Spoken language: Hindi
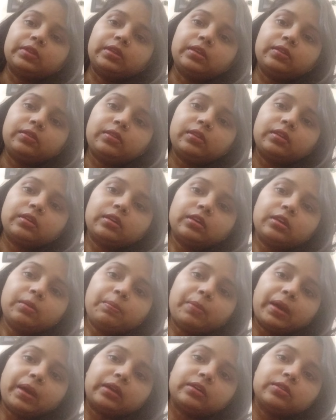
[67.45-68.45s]
इस तरीके की
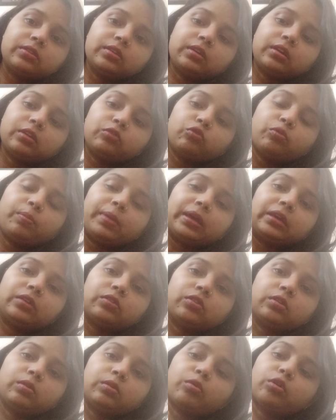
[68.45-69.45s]
पैकेजिंग है सो पैकेजिंग